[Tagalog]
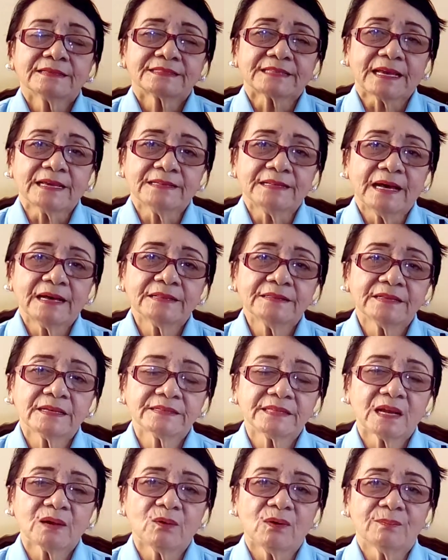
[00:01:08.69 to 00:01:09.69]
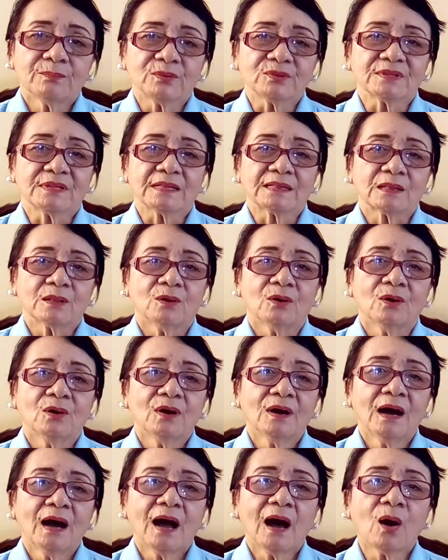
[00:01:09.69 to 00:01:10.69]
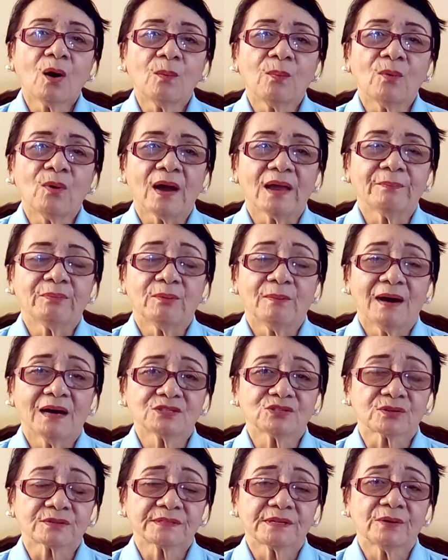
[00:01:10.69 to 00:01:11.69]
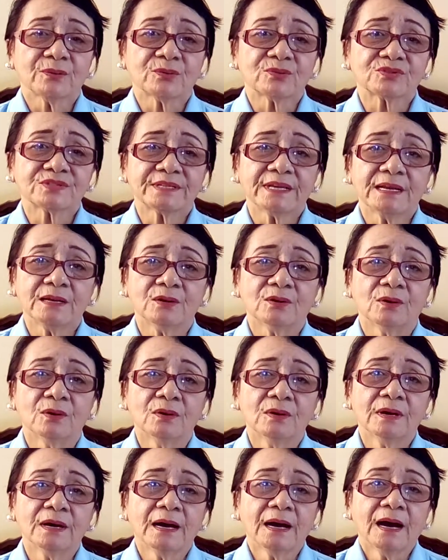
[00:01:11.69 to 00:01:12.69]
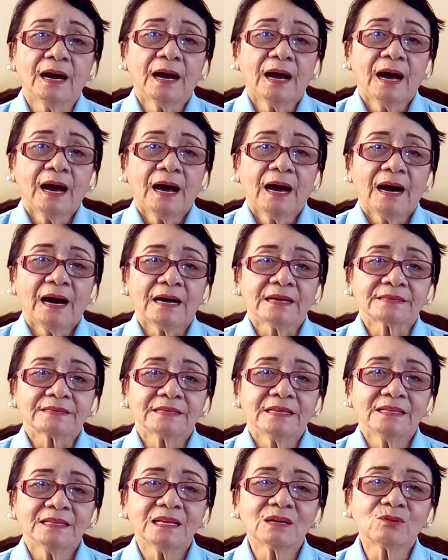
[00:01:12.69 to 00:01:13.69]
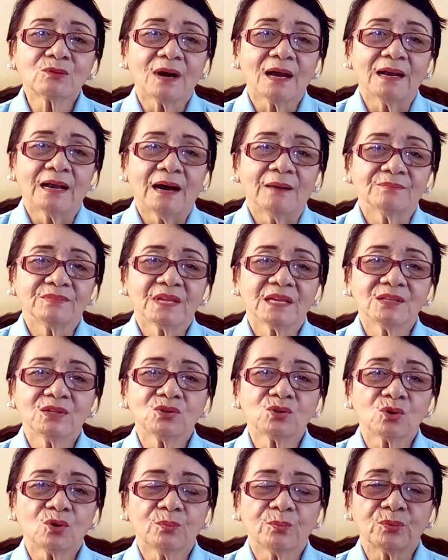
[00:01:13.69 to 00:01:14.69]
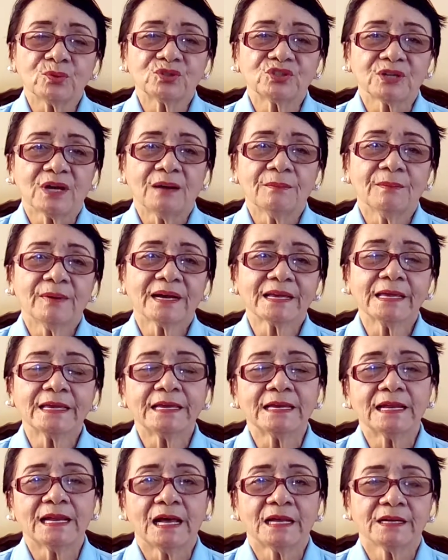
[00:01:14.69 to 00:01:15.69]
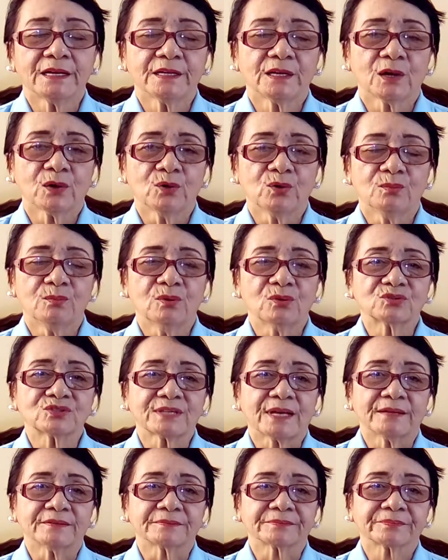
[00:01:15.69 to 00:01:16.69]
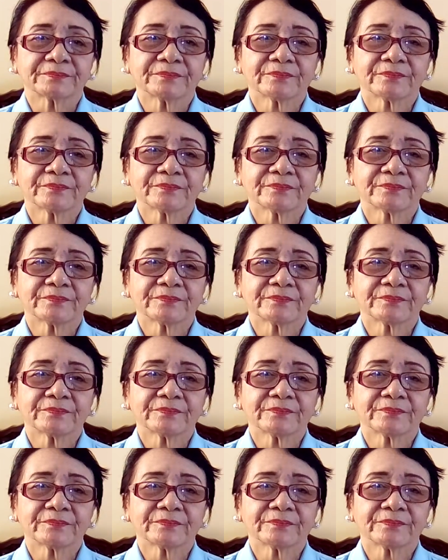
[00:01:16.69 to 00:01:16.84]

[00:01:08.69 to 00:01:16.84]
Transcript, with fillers: Sa edad na 23, ako po ay pumasok ng konsilyo at hindi ko alam na dito ko siya makikilala ng buhusan.